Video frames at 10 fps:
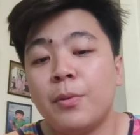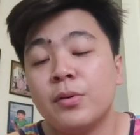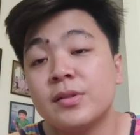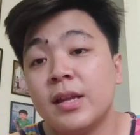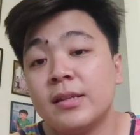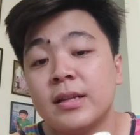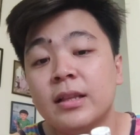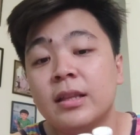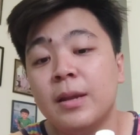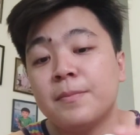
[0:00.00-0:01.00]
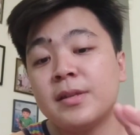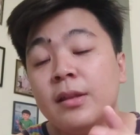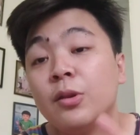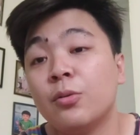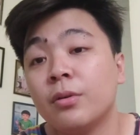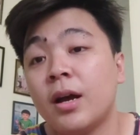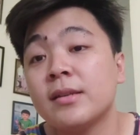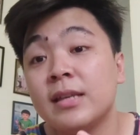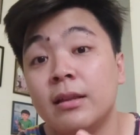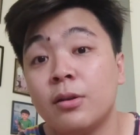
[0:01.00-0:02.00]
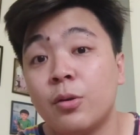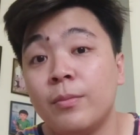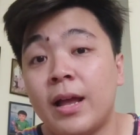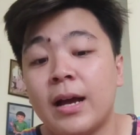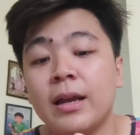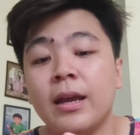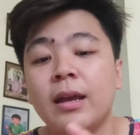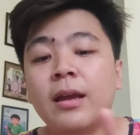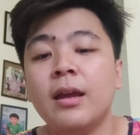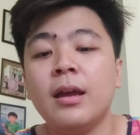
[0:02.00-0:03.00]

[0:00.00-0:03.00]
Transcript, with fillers: post-nasal drip syndrome, uh, ah, syndrome lagi.